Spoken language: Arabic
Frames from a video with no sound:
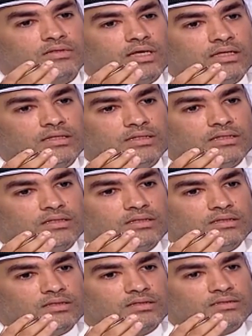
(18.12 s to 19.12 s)

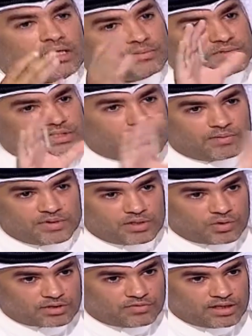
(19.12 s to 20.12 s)
يعني آه، طلبت كتاب اني
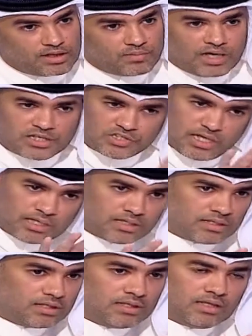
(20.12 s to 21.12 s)
اوقف هذا المعاش
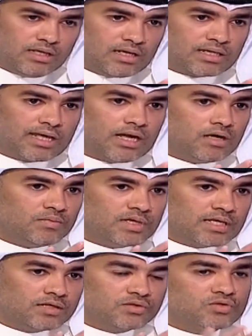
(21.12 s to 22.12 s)
عن الكلام
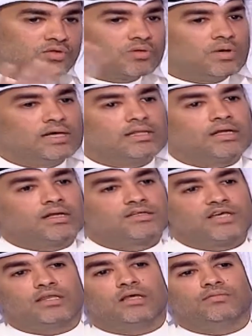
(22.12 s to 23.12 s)
اللي قاعد يدور وايضا
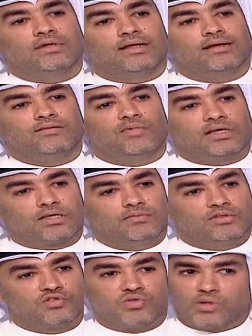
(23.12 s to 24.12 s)
سيذهب الى
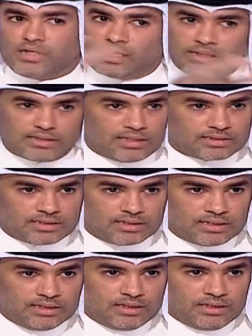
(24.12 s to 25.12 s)
المحكمه الدستوريه
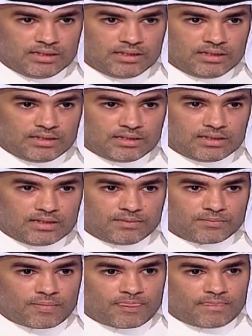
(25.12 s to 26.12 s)
لتعطينا انت لا ما
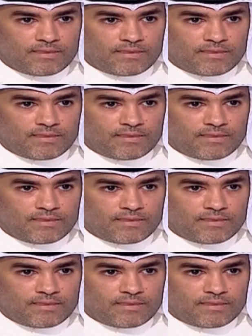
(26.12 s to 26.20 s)
عطلت